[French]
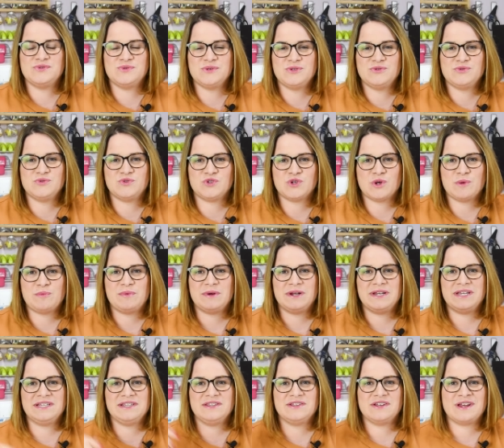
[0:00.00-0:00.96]
suis toujours
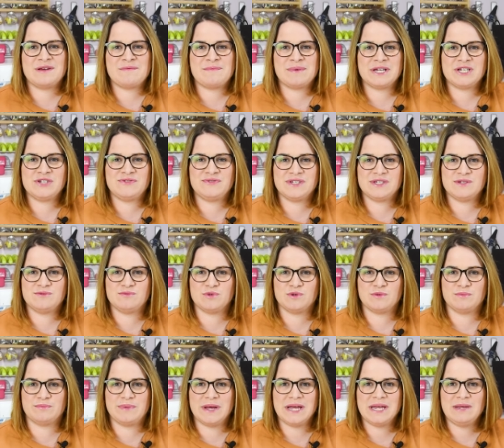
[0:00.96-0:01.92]
Pauline de la page
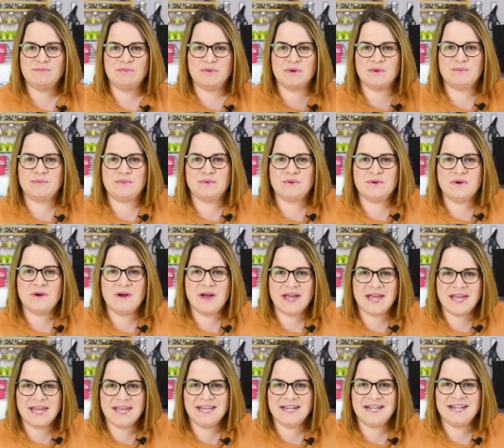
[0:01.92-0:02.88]
Facebook By Popo
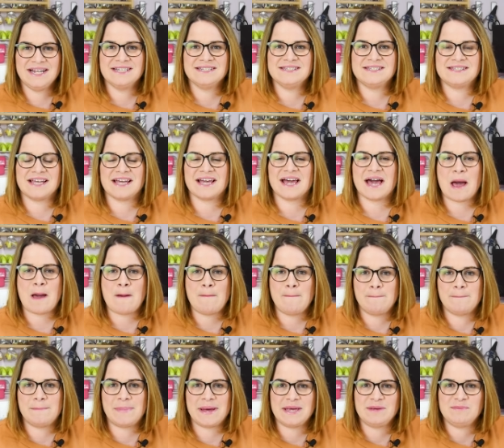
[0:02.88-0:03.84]
et de
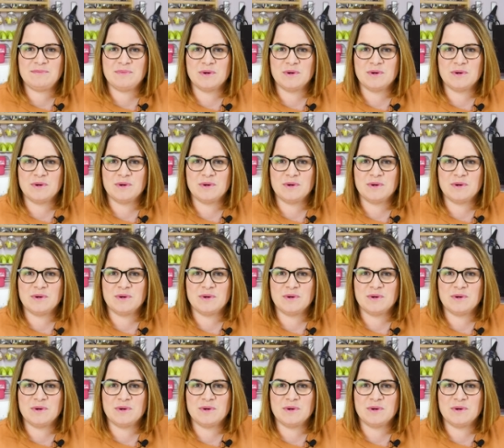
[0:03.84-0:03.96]
l'Instagram By